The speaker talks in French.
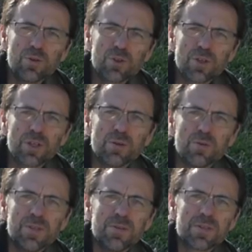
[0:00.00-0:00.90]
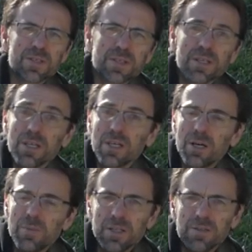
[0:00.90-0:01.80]
aux gens qui ont envie de s'inscrire
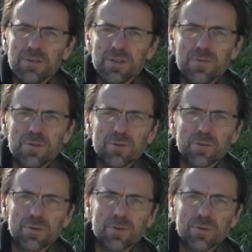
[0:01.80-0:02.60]
à ma lettre de diffusion.